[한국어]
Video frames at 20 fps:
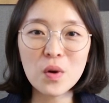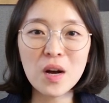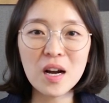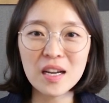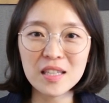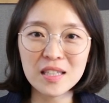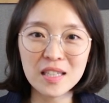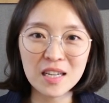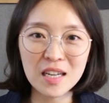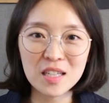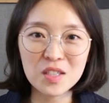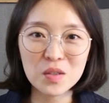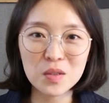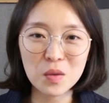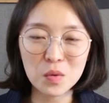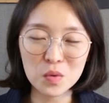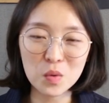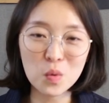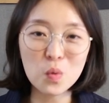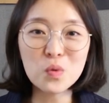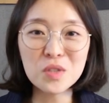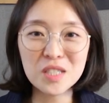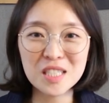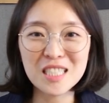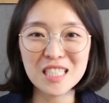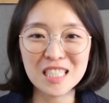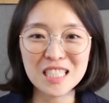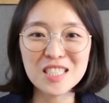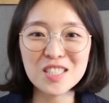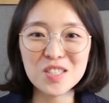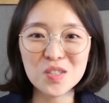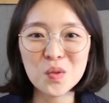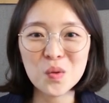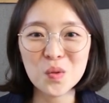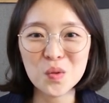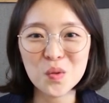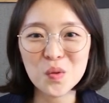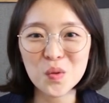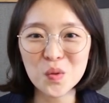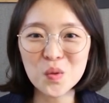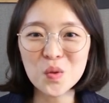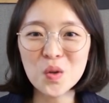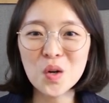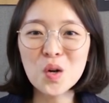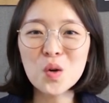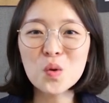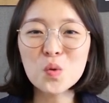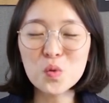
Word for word: 효과가 있다라는 어떤 공식이 있을 정도로